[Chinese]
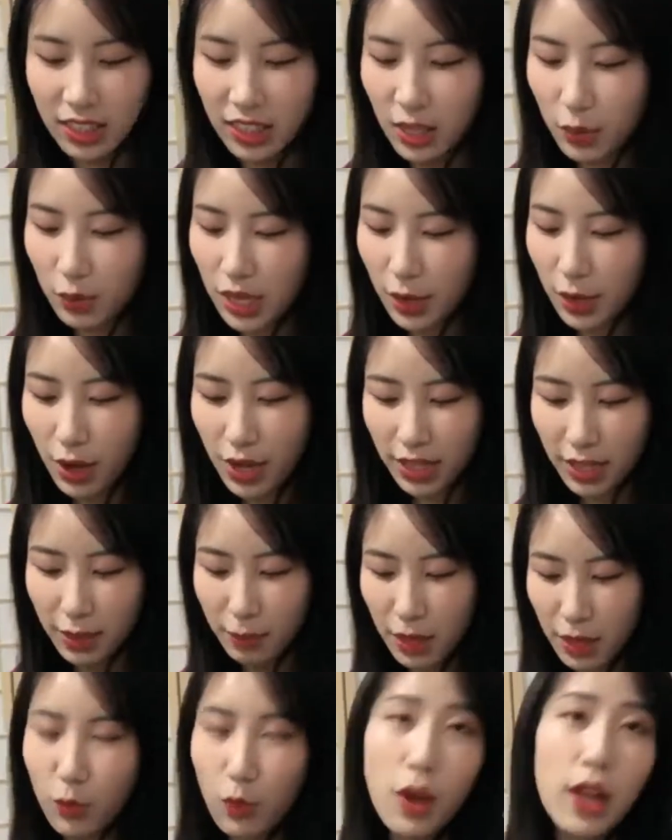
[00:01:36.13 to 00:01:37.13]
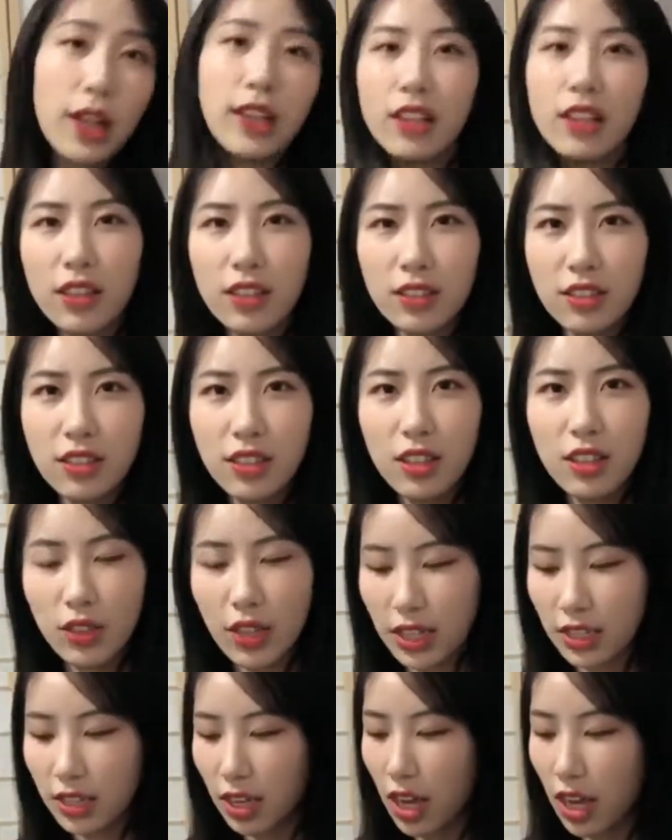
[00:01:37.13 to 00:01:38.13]
今天我拆快递嘛，因为我快递今天又
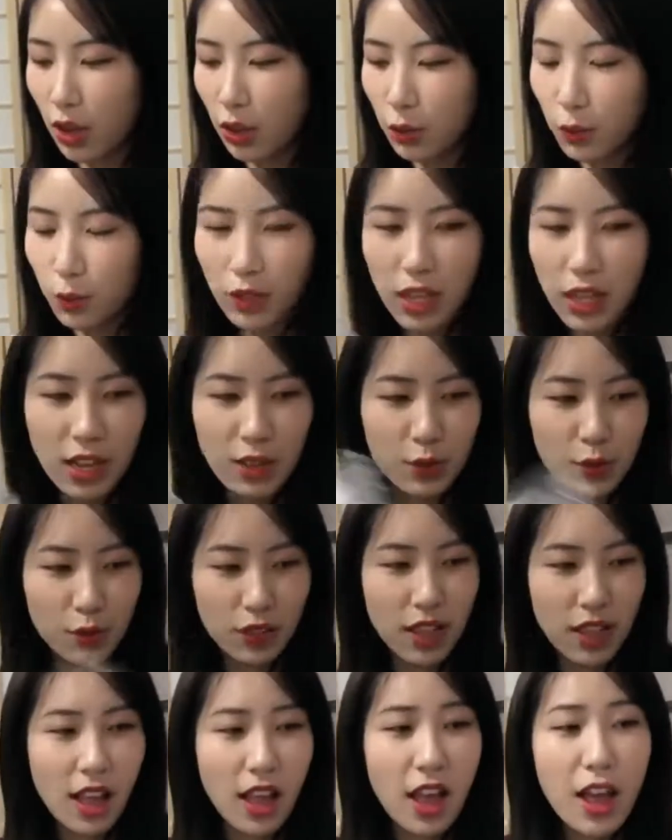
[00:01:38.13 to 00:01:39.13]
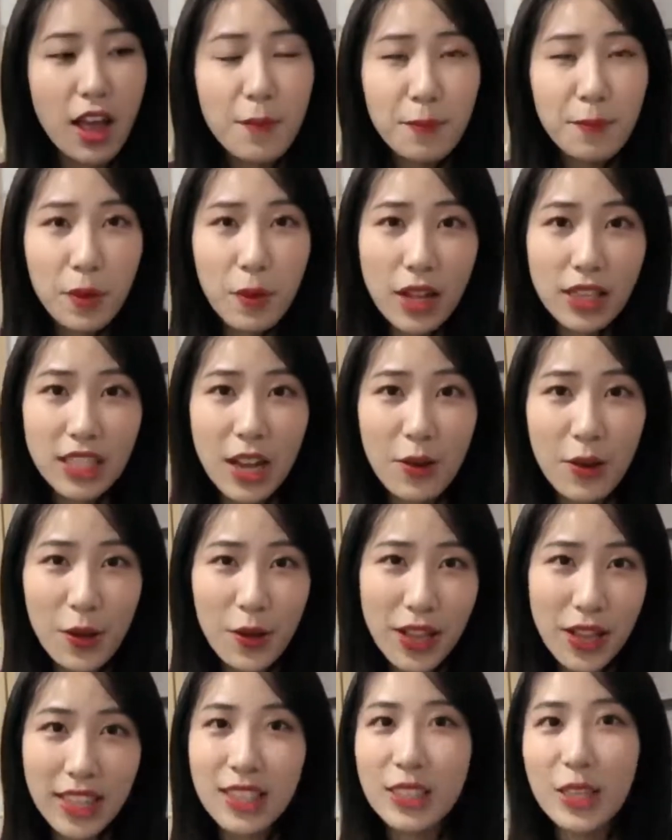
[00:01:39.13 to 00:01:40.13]
拿上来好多，他还说呢，别忘拆完
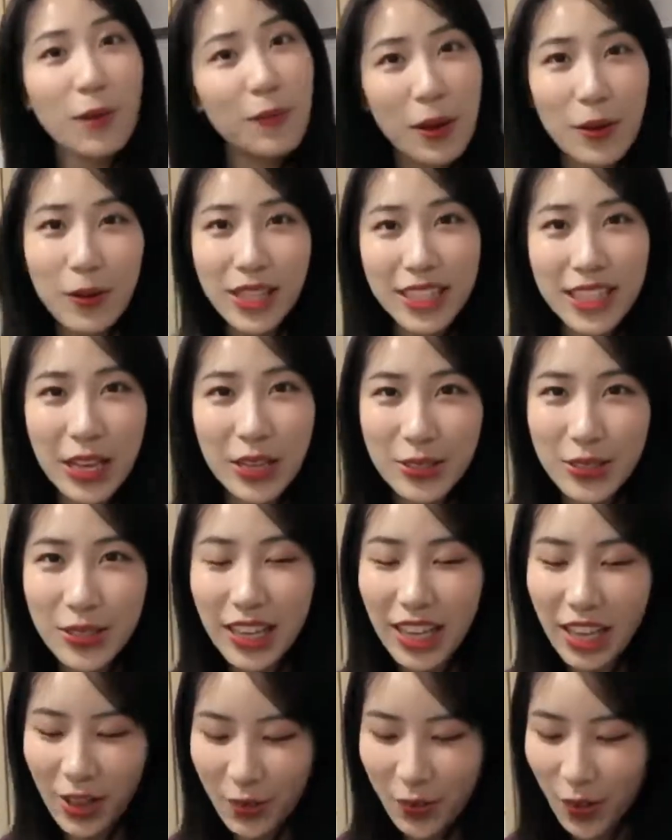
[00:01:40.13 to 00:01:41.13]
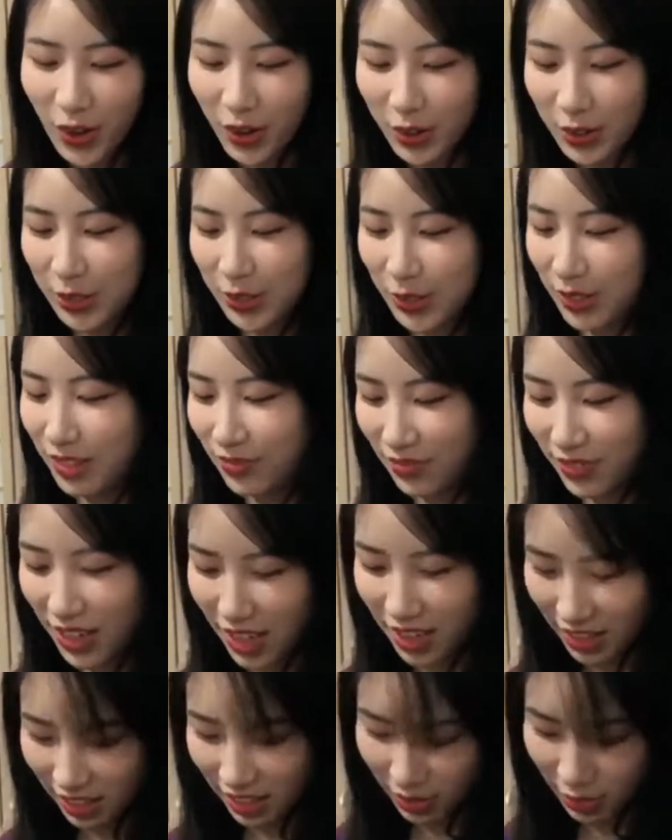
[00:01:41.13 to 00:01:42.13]
快递之后把我的香薰给我。我说嗯
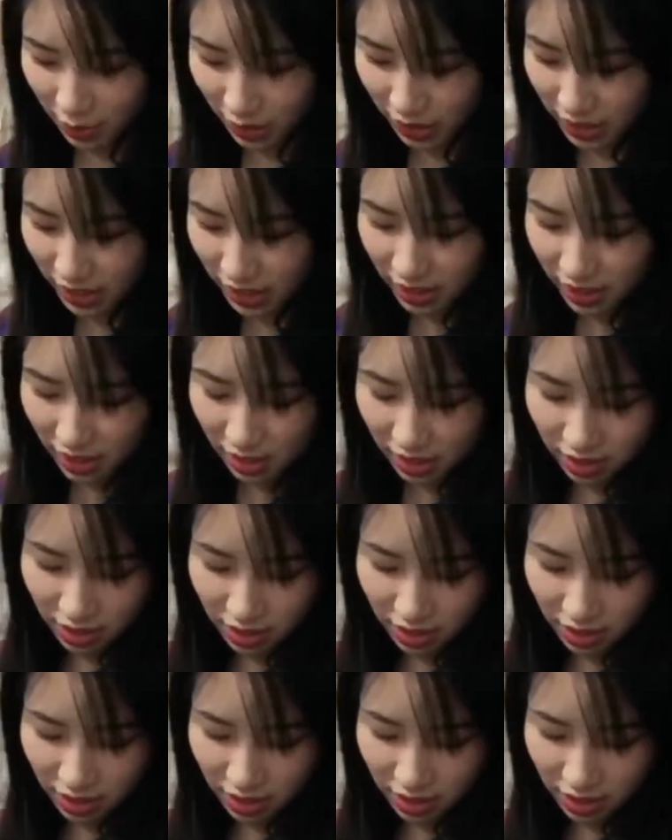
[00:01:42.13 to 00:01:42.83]
好我会记住。